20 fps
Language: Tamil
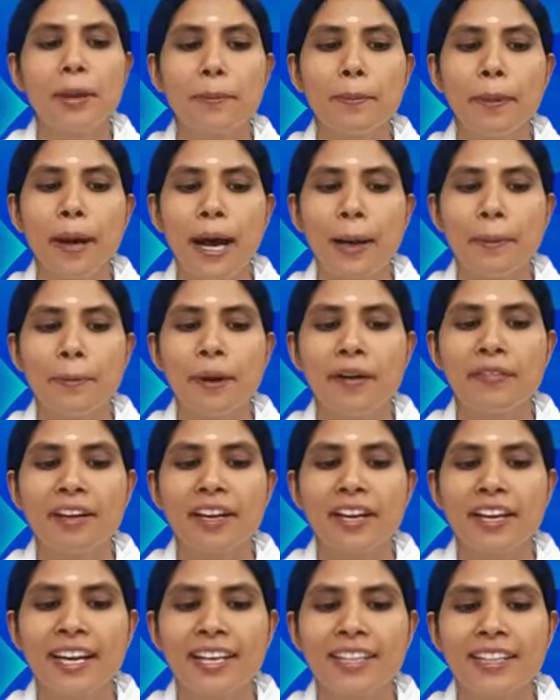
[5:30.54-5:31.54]

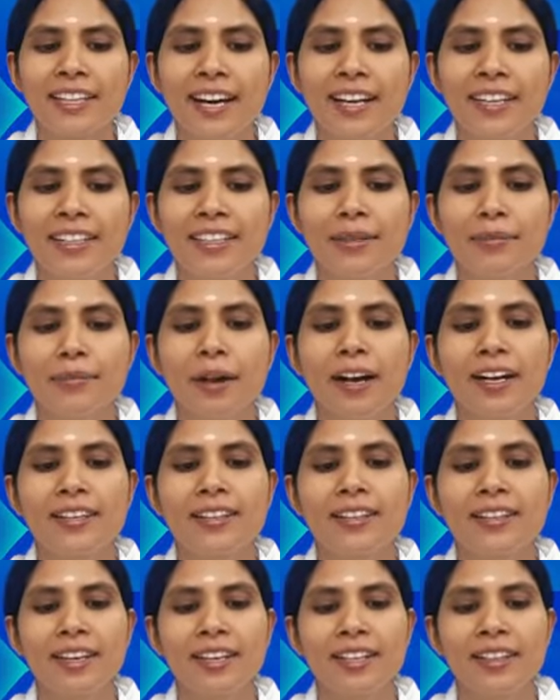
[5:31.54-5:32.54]
பாபாவை
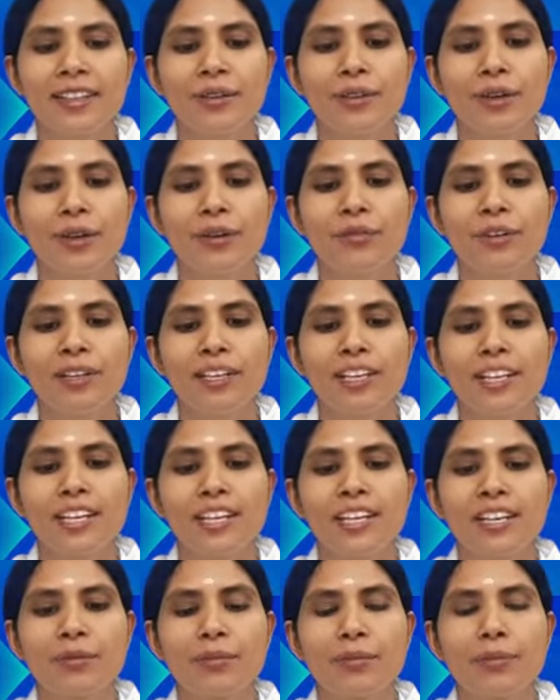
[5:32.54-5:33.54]
யதார்த்தமாக தெரிந்து
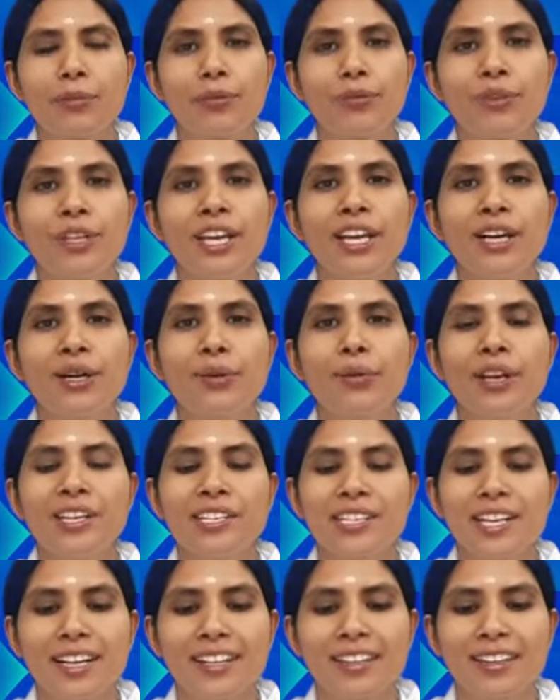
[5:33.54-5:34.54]
கொள்வதற்கு புத்தியில் கூட
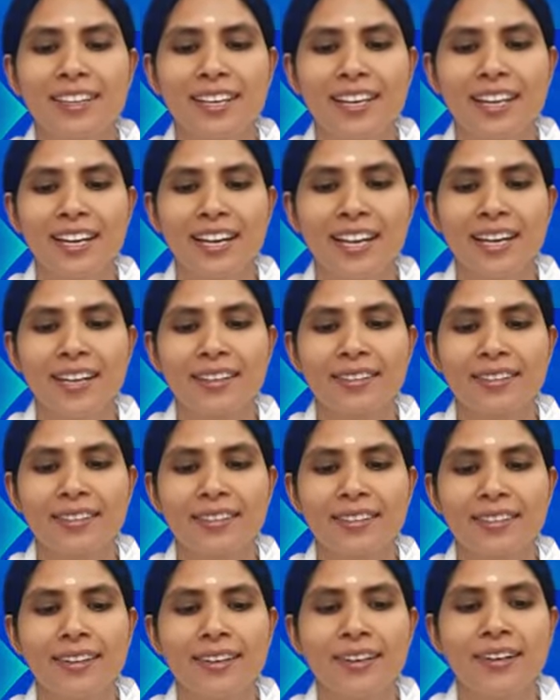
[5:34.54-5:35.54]
சக்தி இல்லை
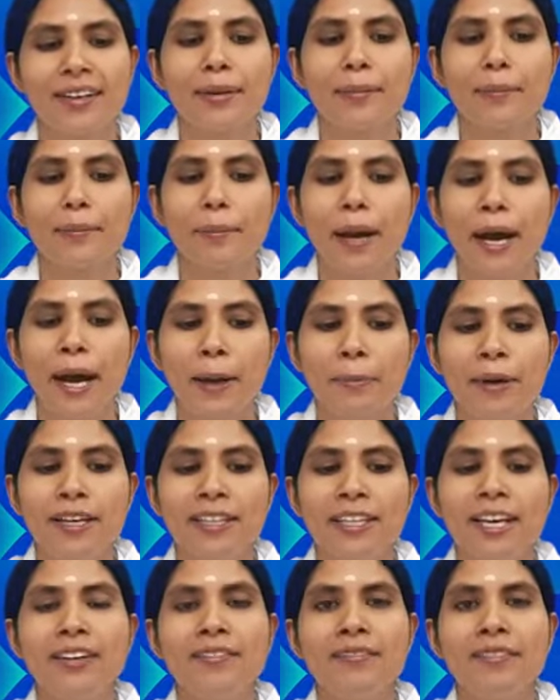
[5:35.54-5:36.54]
பாபா
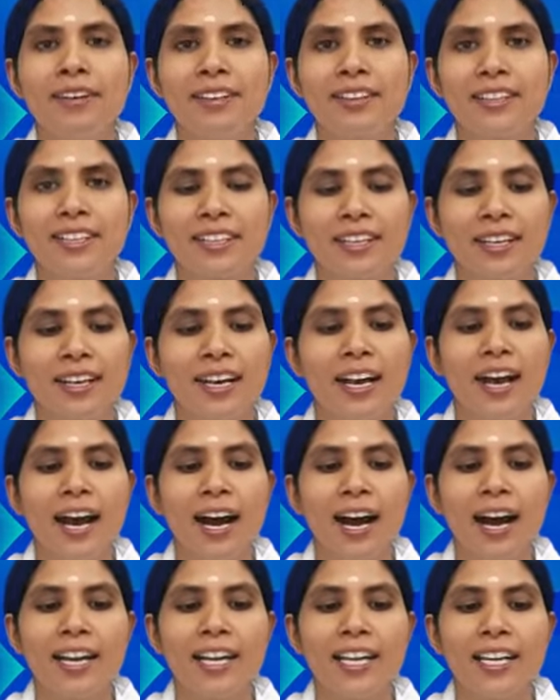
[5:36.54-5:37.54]
தான் வந்து
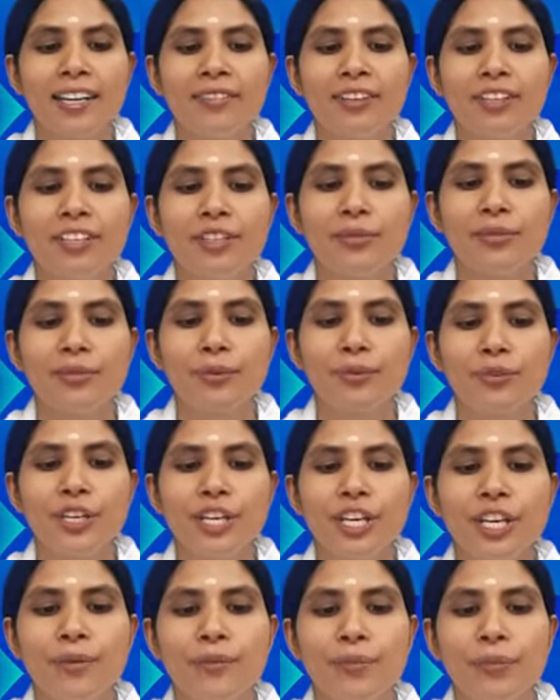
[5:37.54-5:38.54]
அனைவரது
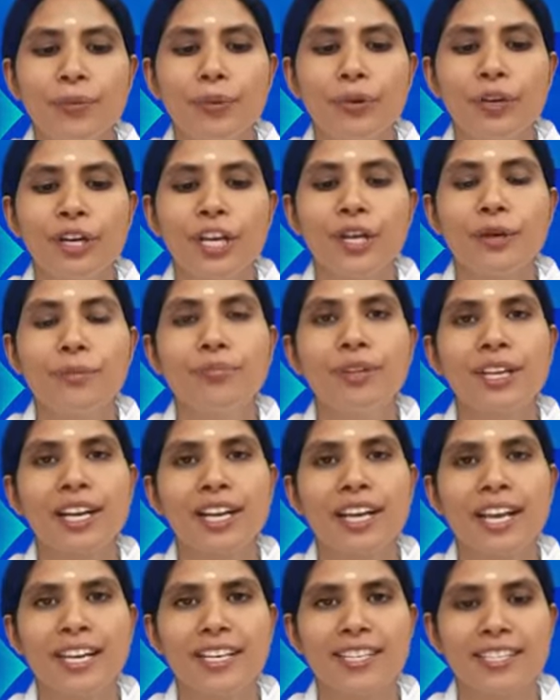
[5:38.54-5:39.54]
புத்தியின் பூட்டையும்
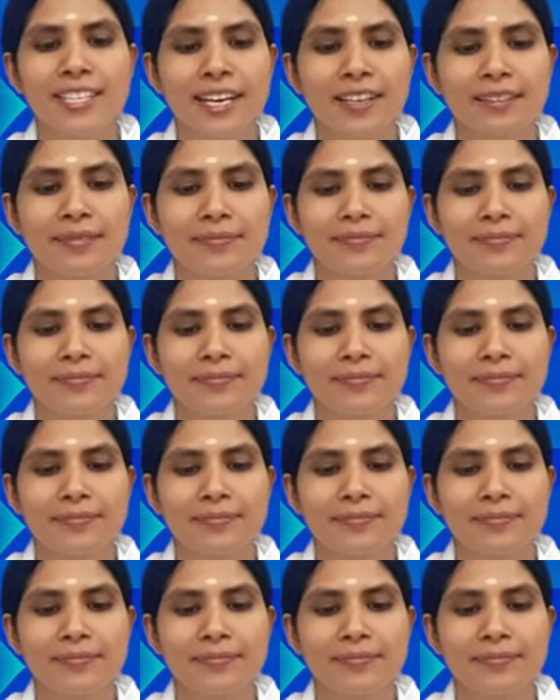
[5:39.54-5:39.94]
திறக்கின்றார்